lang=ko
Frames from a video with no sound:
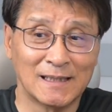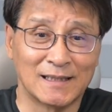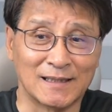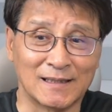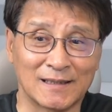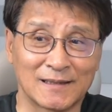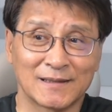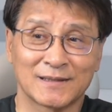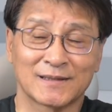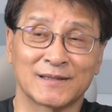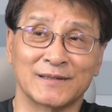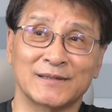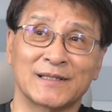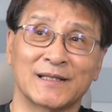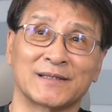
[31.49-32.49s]
어,
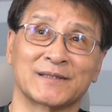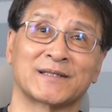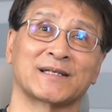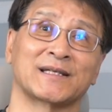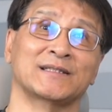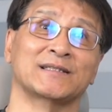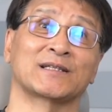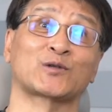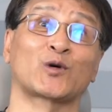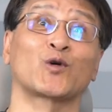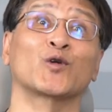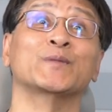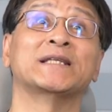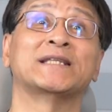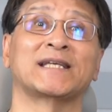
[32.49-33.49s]
그래서 이제 특히 이제
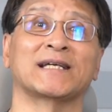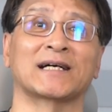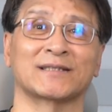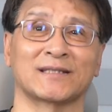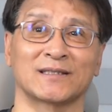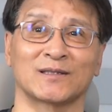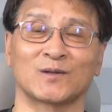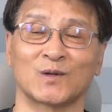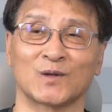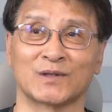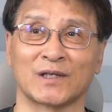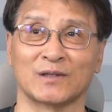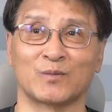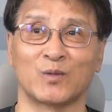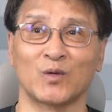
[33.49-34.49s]
돌로미티 같은
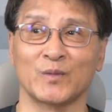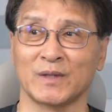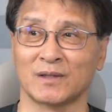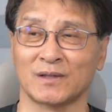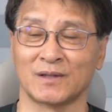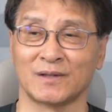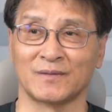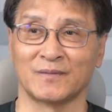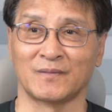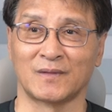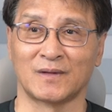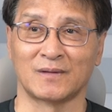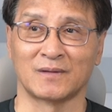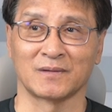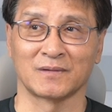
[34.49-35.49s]
곳에서 보면
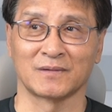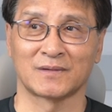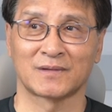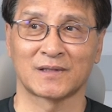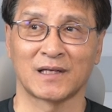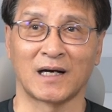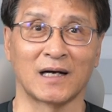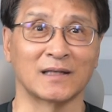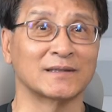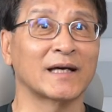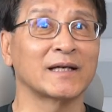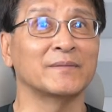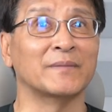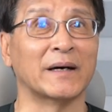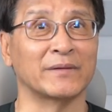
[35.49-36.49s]
뭐
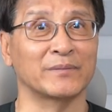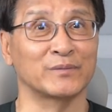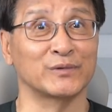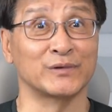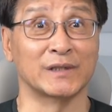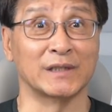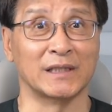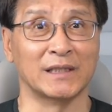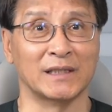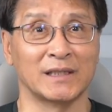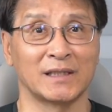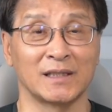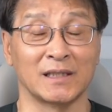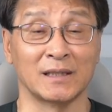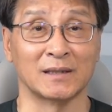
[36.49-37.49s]
상당히 많은
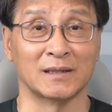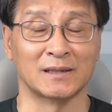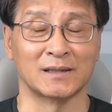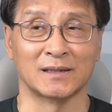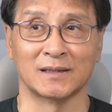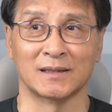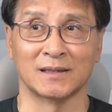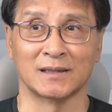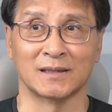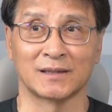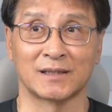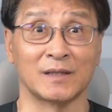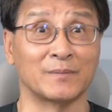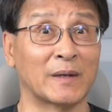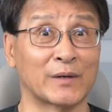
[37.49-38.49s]
분들이
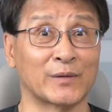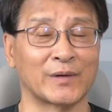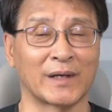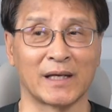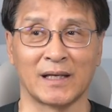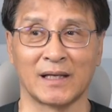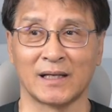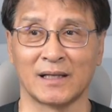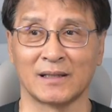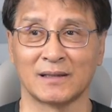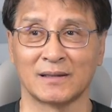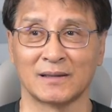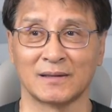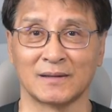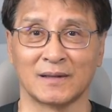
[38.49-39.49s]
7, 어, 8월에
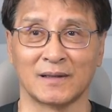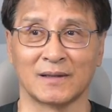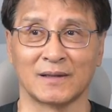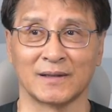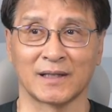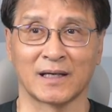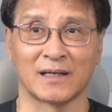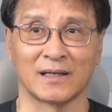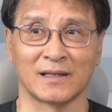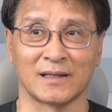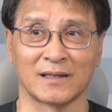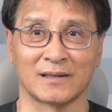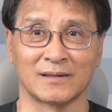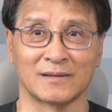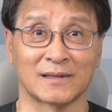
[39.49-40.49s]
어,
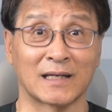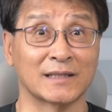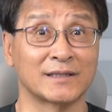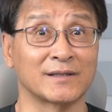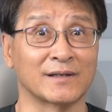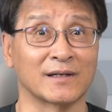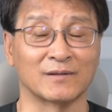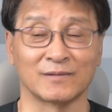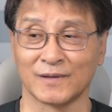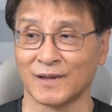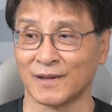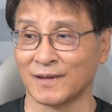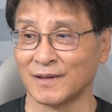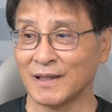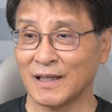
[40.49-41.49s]
이렇게 그
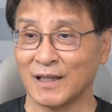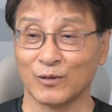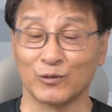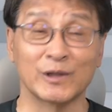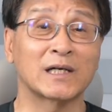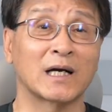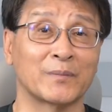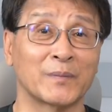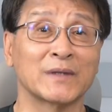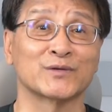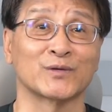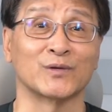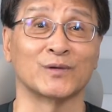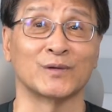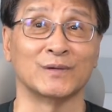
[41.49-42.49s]
가시더라고요. 우리
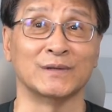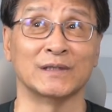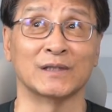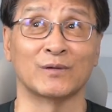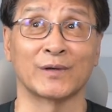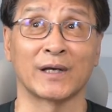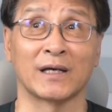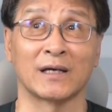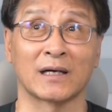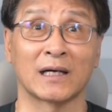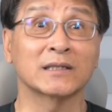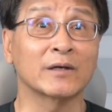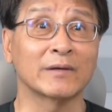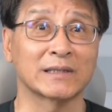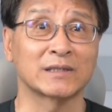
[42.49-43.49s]
카페에서도 이제 올해
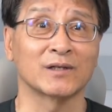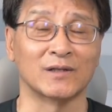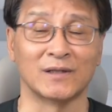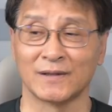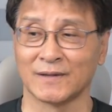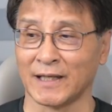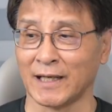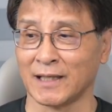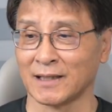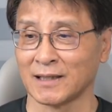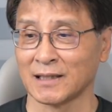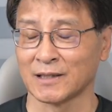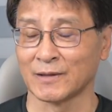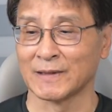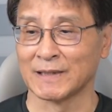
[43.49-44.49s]
갔다 왔죠. 네,
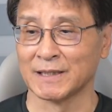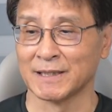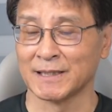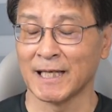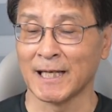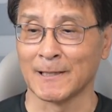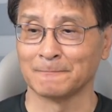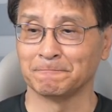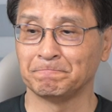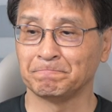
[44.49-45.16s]
갔다 왔는데.